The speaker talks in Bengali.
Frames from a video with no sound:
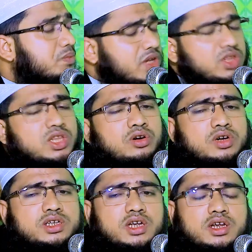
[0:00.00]
বৃদ্ধি
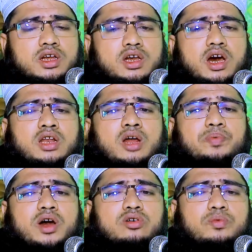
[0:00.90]
হয়ে যায় আল্লাহ
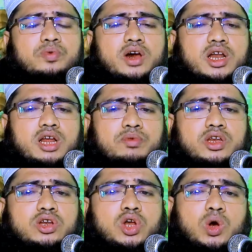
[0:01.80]
পাক রব্বুল
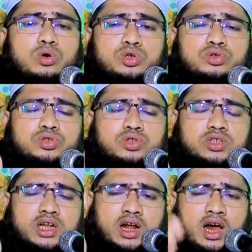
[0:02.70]
আলমিন
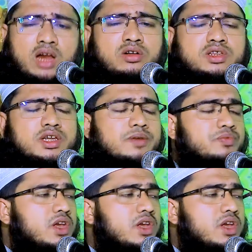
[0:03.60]
অসুস্থতার হালতে